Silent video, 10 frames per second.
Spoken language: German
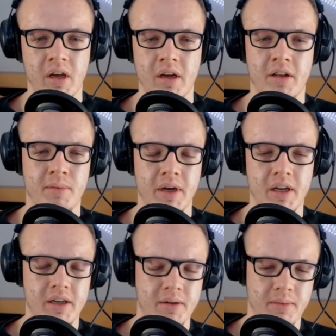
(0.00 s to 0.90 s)
Jetzt mal
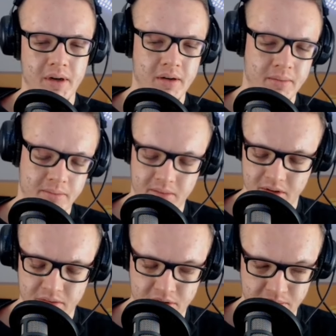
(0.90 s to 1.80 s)
ehrlich, mal, mal
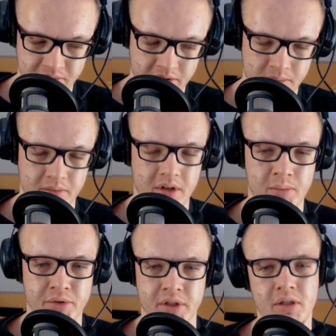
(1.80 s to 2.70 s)
kurz, um von der
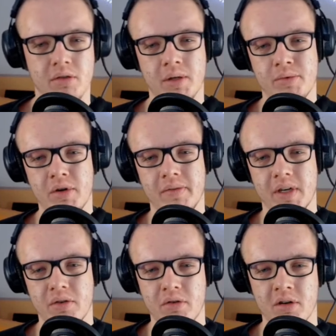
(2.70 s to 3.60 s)
Musik und dem Track
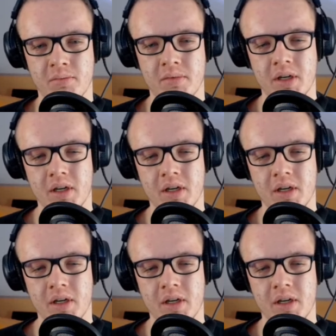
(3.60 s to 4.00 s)
wegzukommen.